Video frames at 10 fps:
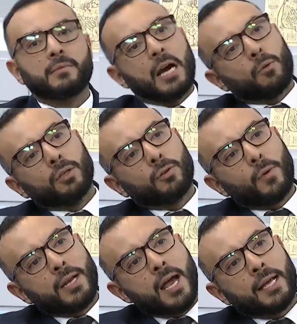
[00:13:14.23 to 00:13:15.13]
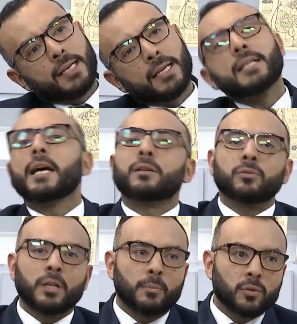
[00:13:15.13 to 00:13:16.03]
Ya cuando no hay nada que hacer, ya
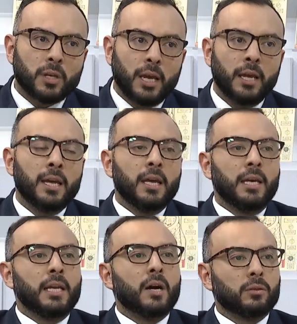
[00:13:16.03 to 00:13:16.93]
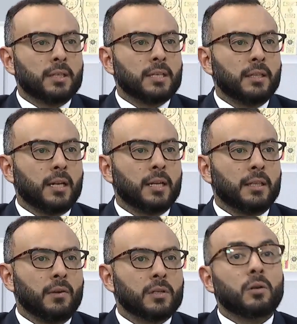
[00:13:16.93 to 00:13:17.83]
nos tenemos que ir a otras
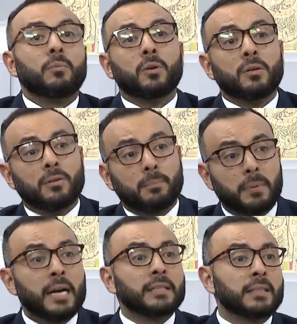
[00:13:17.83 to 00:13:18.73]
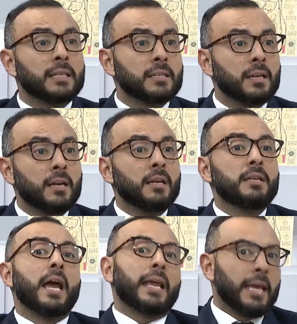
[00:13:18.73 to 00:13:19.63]
alternativas como los implantes
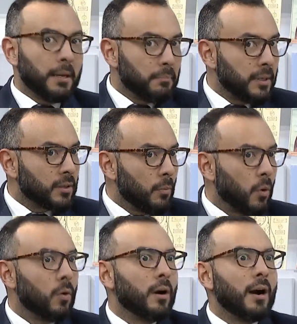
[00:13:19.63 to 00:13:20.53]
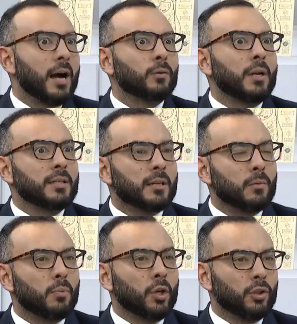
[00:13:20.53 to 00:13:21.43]
y hay que, pues, como actualizarse
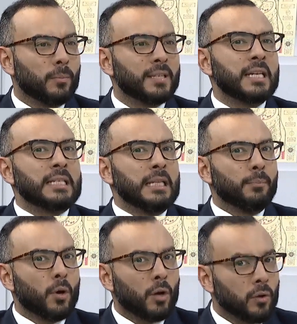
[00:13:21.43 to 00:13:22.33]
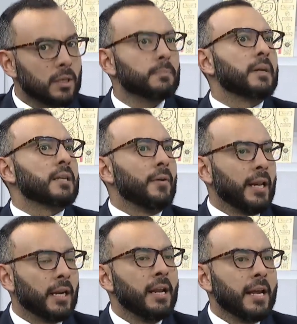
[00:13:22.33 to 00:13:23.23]
un poquito más en ese tipo de cosas para
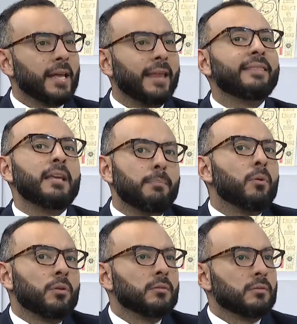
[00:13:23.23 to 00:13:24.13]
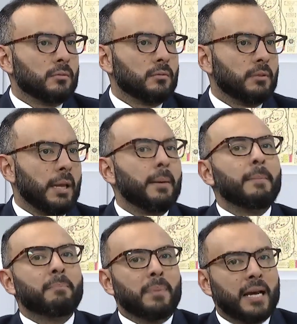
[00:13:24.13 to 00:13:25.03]
saber qué tipo de
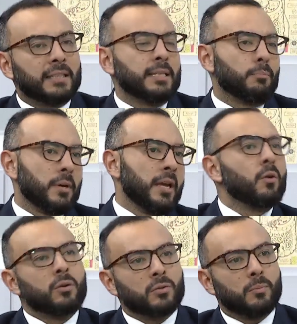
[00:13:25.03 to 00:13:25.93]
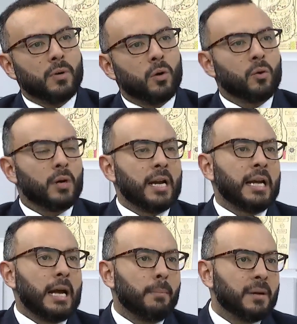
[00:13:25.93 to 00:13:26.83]
implante se puede o no se puede colocar
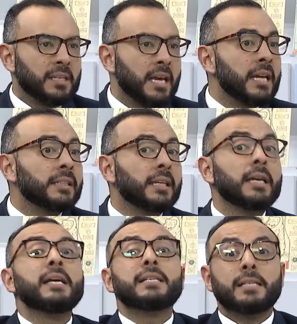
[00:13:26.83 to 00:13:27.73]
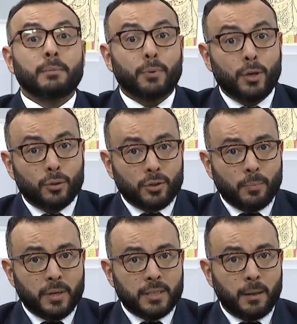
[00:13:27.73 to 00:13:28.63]
en cada paciente, si se puede o no se
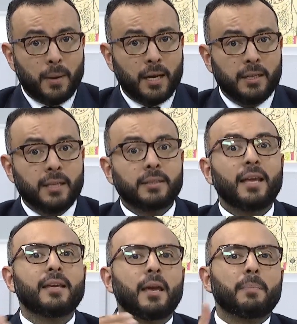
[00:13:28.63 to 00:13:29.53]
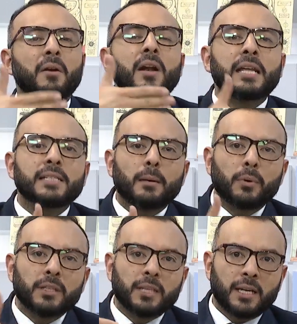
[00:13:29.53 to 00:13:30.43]
puede salvar el diente y qué prevalencia
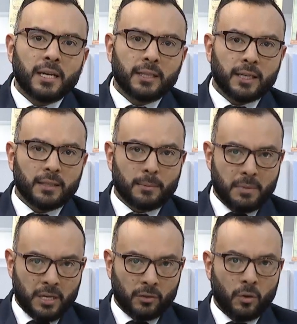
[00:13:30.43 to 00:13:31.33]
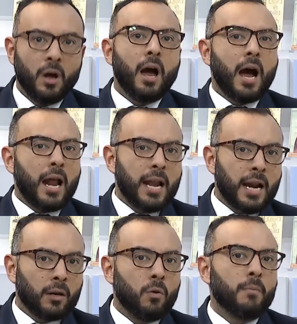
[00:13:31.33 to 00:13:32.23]
puede tener el tratamiento a
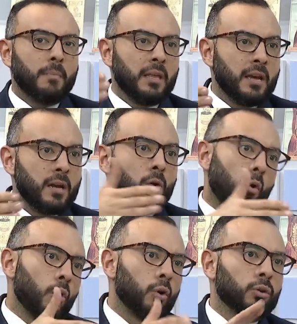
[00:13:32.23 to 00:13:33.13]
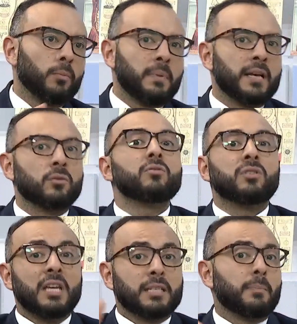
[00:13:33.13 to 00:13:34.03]
largo, mediano o corto plazo
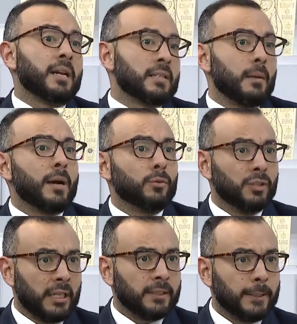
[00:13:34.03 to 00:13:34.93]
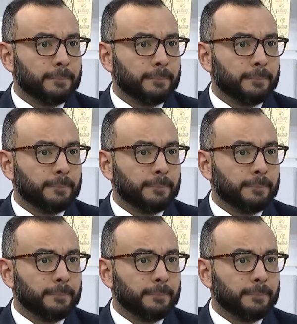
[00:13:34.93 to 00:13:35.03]
si es para salvar un diente.